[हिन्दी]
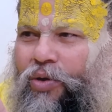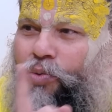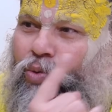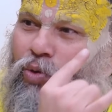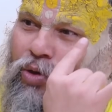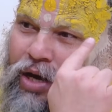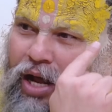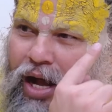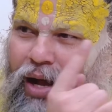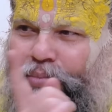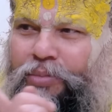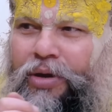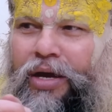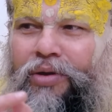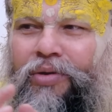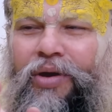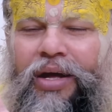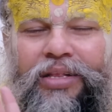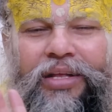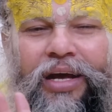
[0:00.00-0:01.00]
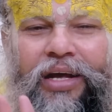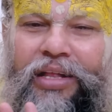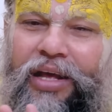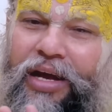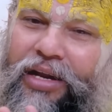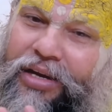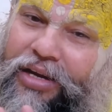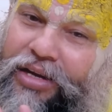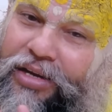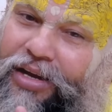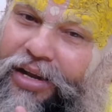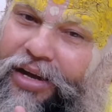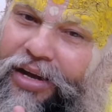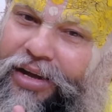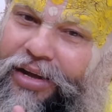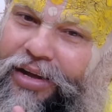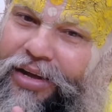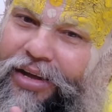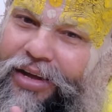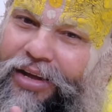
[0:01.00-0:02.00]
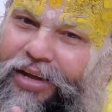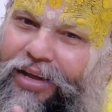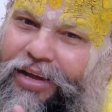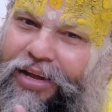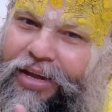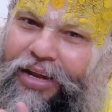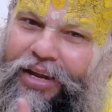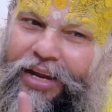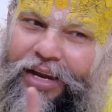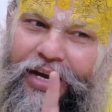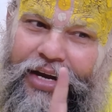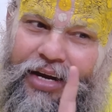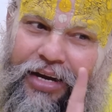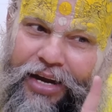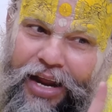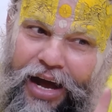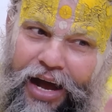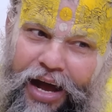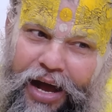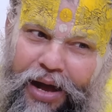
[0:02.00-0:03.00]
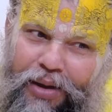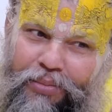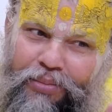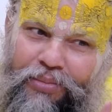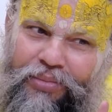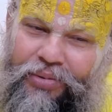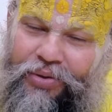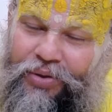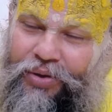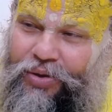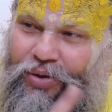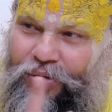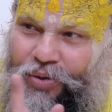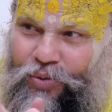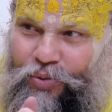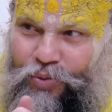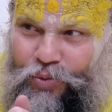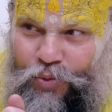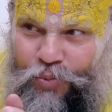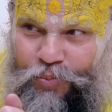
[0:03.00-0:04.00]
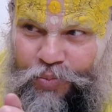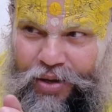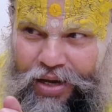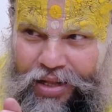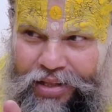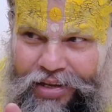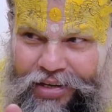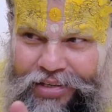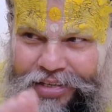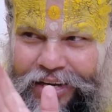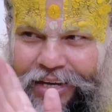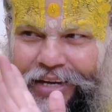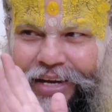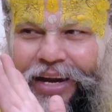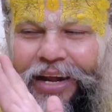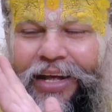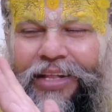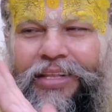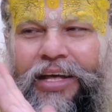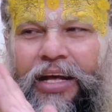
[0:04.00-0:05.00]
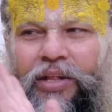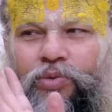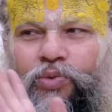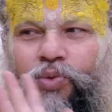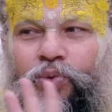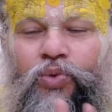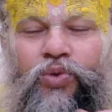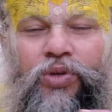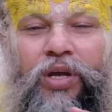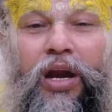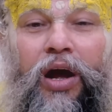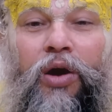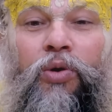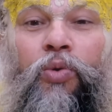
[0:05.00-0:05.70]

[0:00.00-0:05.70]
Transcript: वो नाम करवाता है ध्यान रखना नाम रूप का दर्शन कराता दूसरा